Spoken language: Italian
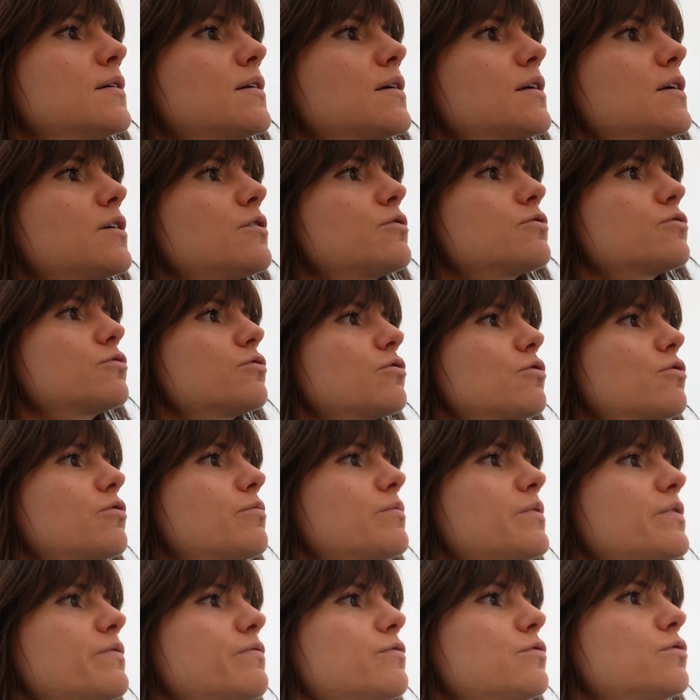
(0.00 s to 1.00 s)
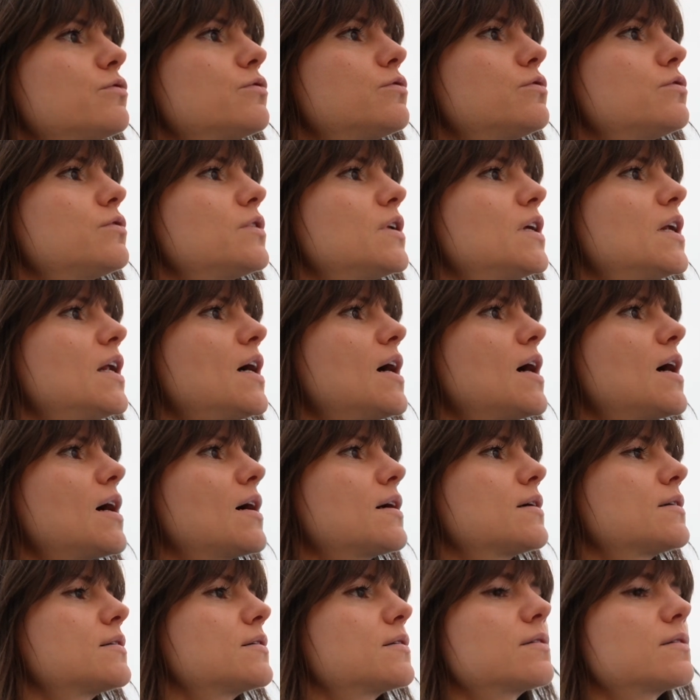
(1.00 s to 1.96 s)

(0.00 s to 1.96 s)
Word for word: che non so come funzionerà